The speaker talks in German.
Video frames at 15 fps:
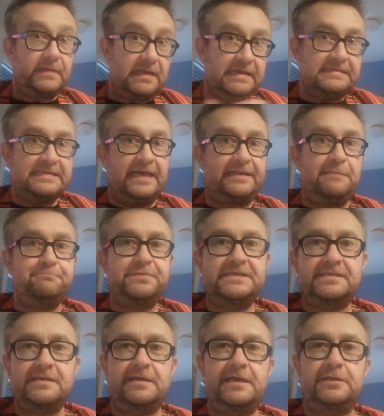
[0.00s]
Es hat ein
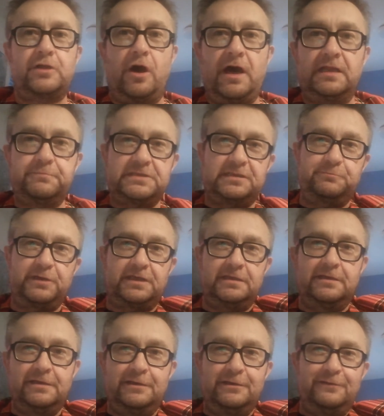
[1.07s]
bisschen gedauert, bis ich mich
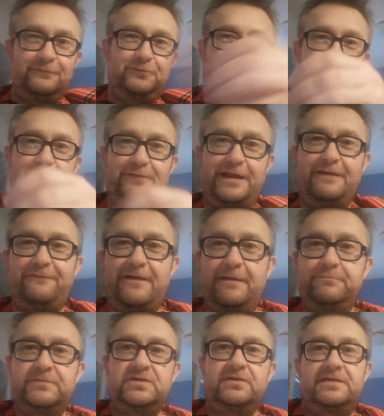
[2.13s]
von den
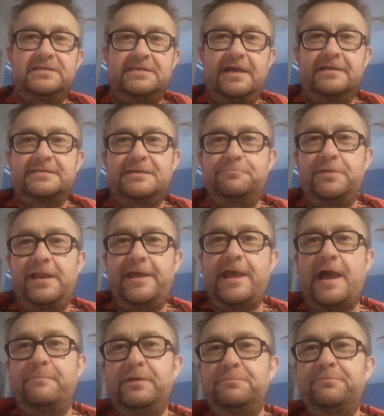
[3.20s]
Fehlfarben zur Gesangskapelle
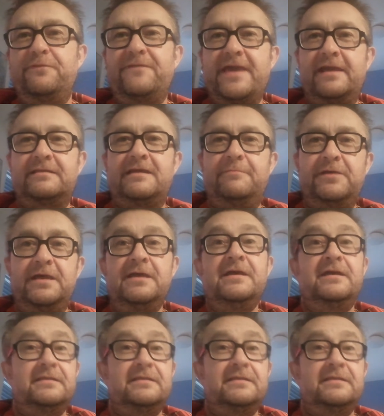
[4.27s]
Hermann bewegt habe.